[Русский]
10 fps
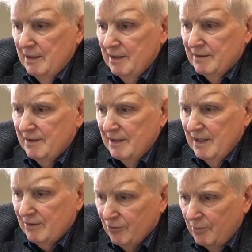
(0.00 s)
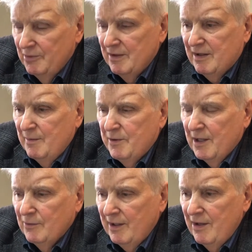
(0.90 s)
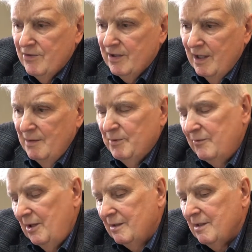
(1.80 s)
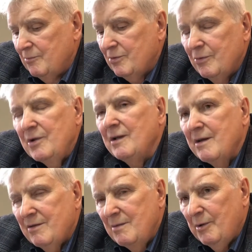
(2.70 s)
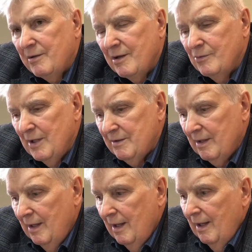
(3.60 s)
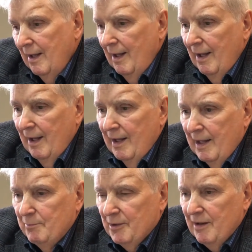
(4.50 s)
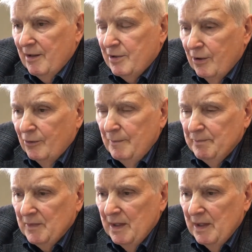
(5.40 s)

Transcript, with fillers: так сказать, особенности психологические, они привели к тому, что династии пресеклась. И произошел